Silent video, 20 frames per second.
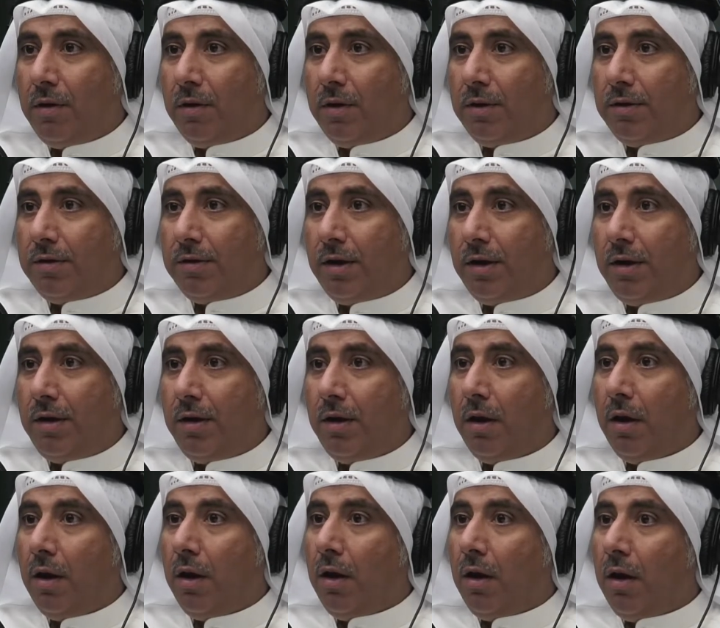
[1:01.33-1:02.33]
زين
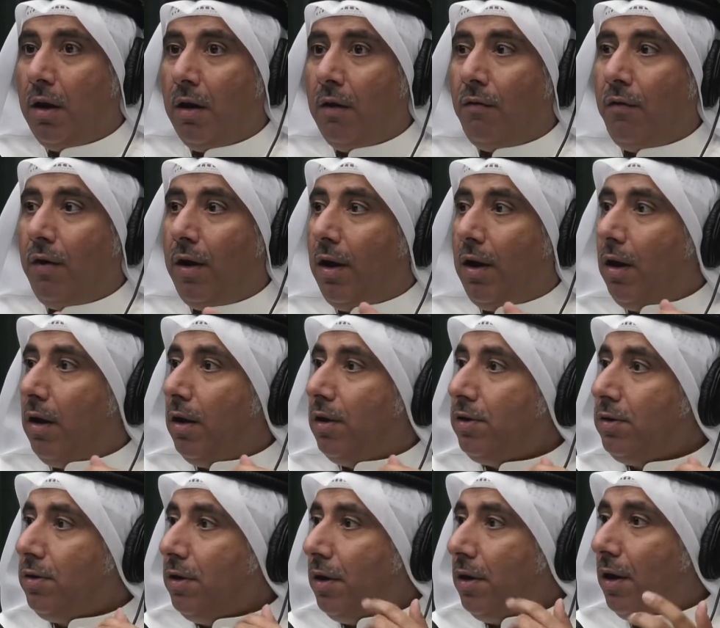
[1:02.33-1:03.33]
عجيب.
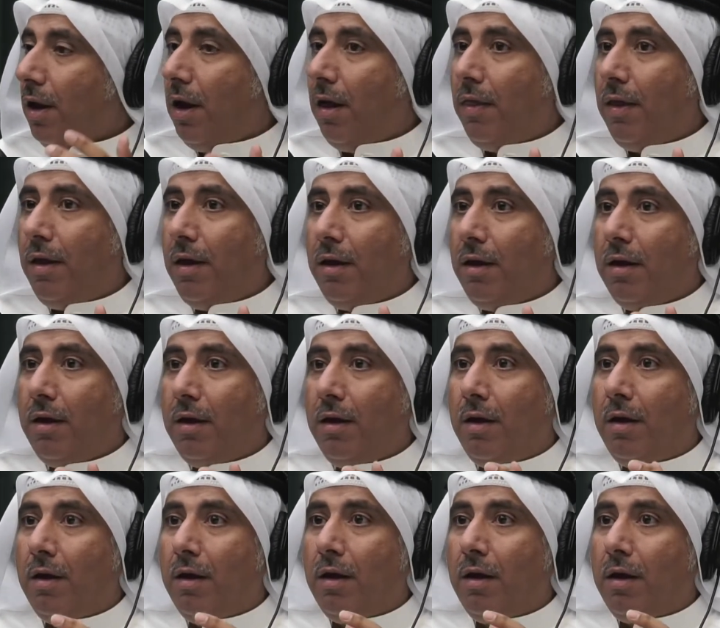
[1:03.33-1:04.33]
فالشعر هذا
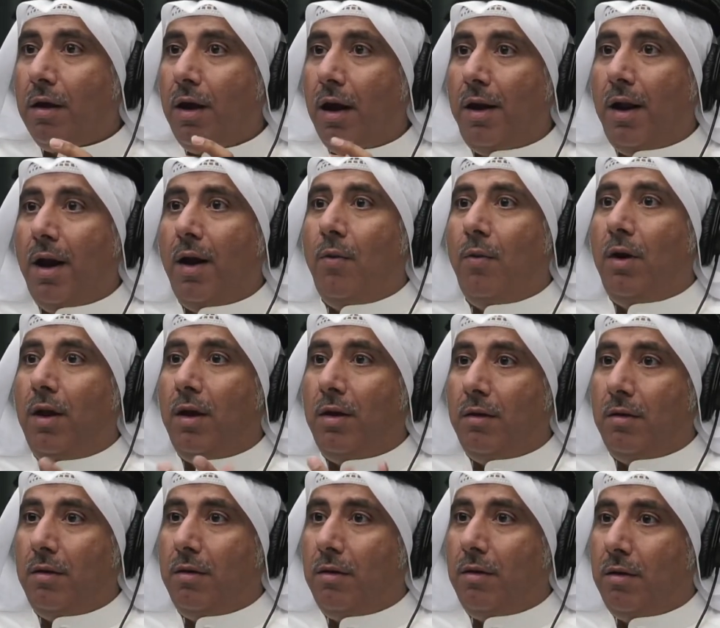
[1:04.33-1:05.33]
قاعد نحوله
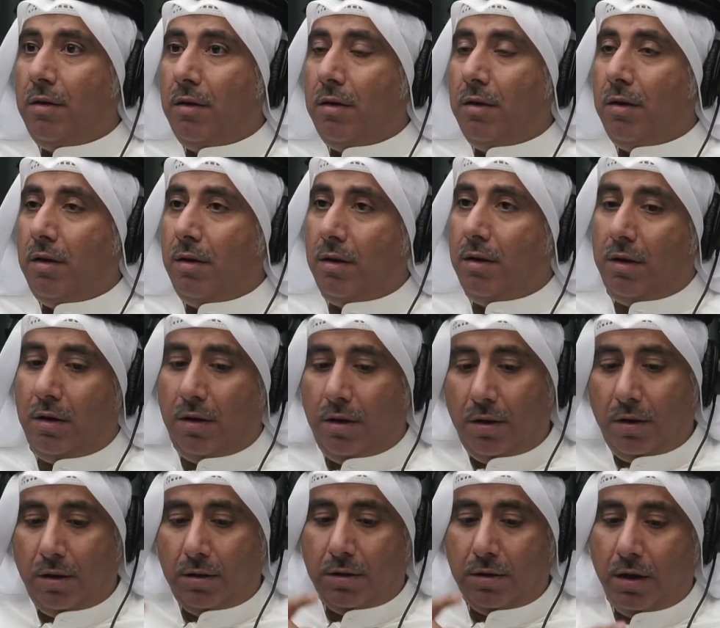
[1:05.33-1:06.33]

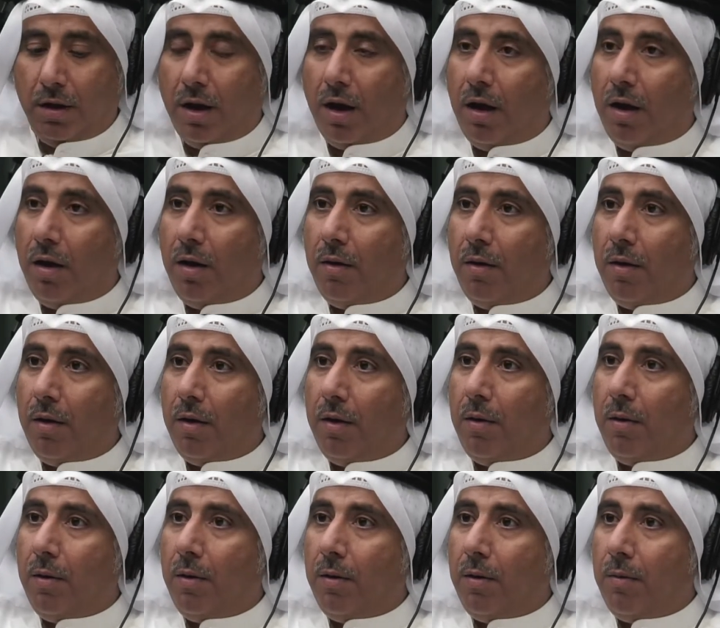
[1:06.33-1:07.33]
تلقاه
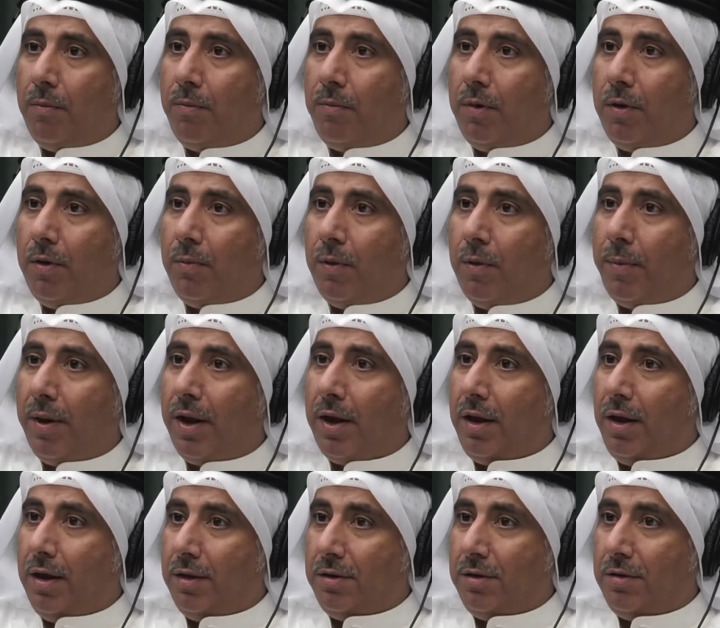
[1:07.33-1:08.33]

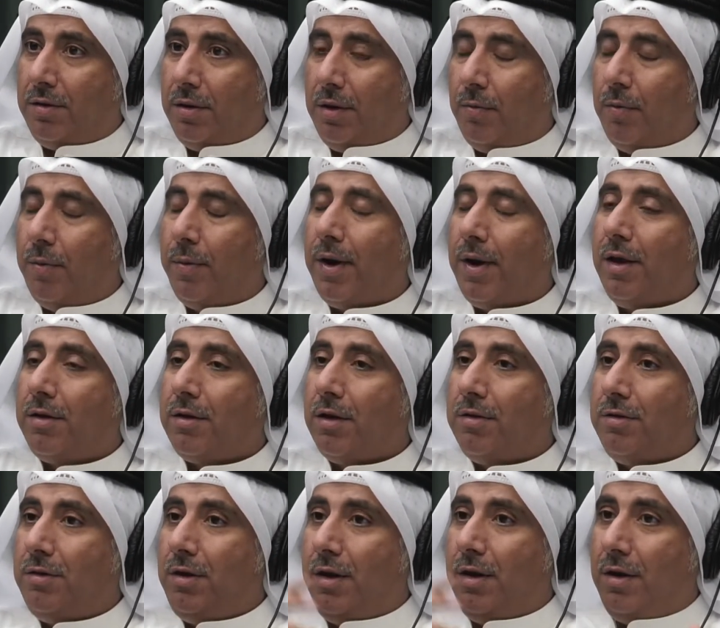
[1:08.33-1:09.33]
مباريات مباريات
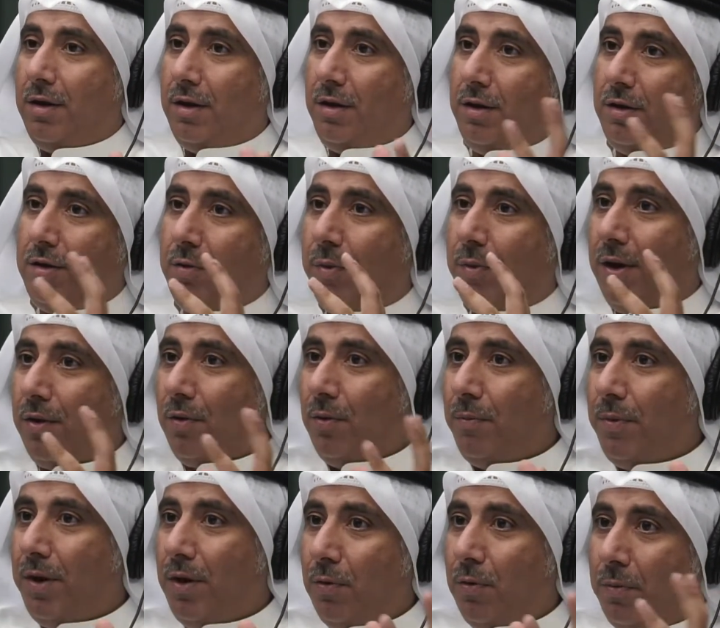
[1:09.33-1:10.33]
قصدي انه يتبارون
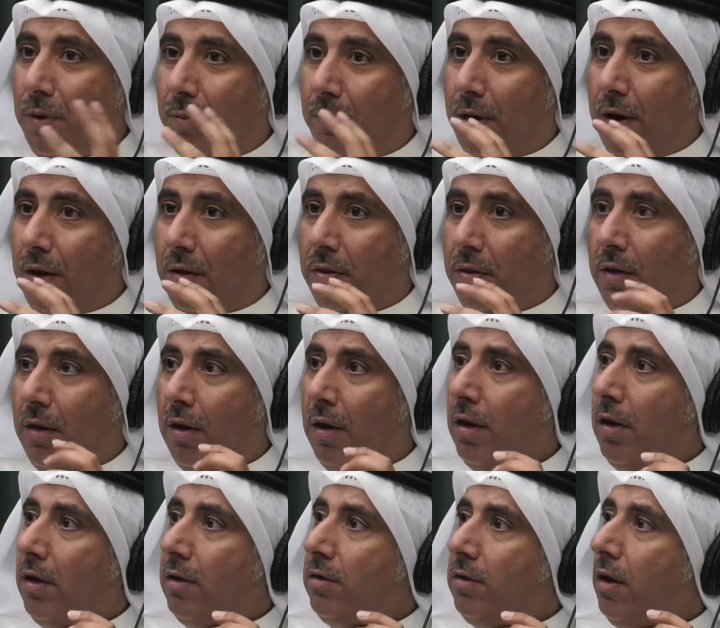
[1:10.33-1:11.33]
بينهم بين بعض صح
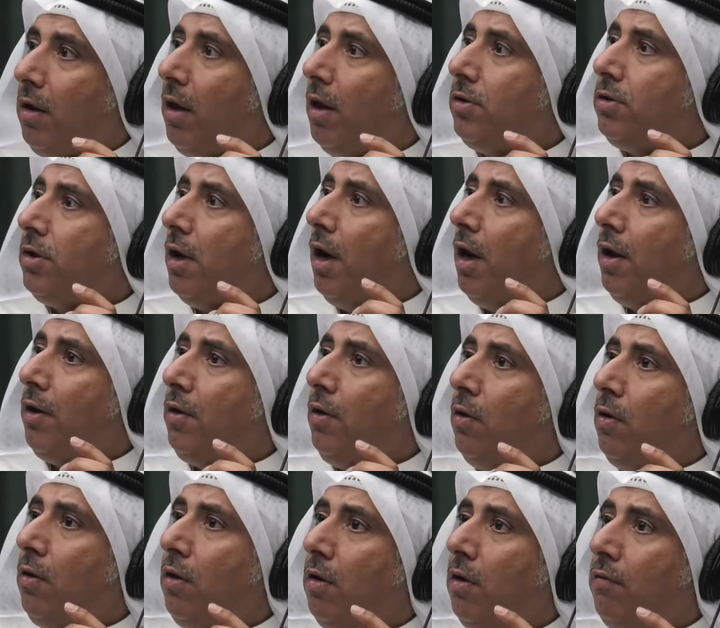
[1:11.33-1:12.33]
تلقى الشاعر
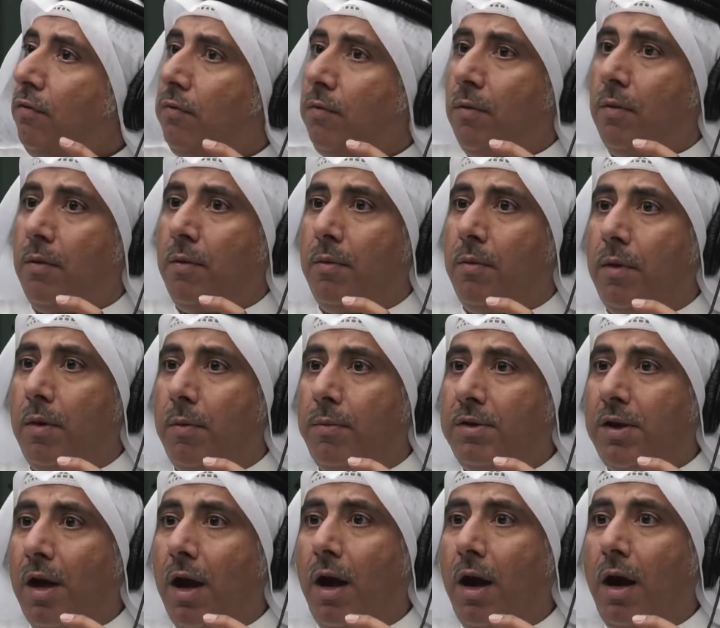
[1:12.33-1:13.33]
يوقف آه،
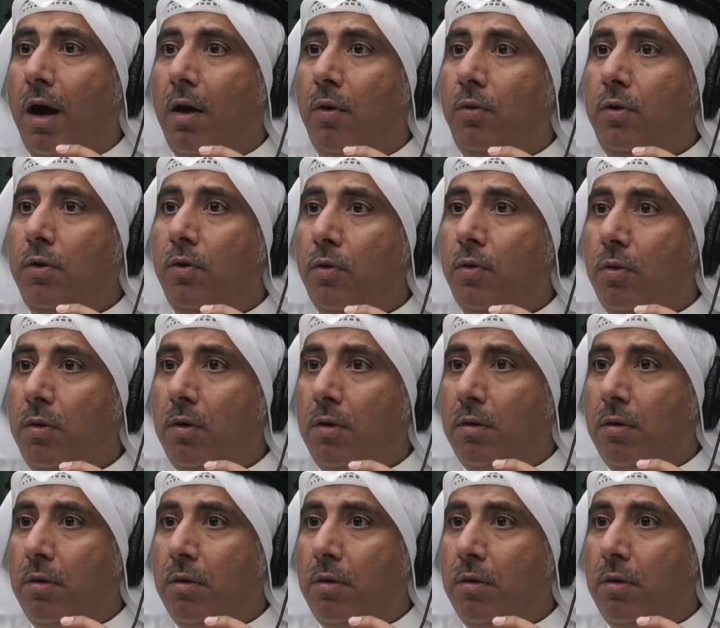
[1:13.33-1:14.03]
بساحه ويقول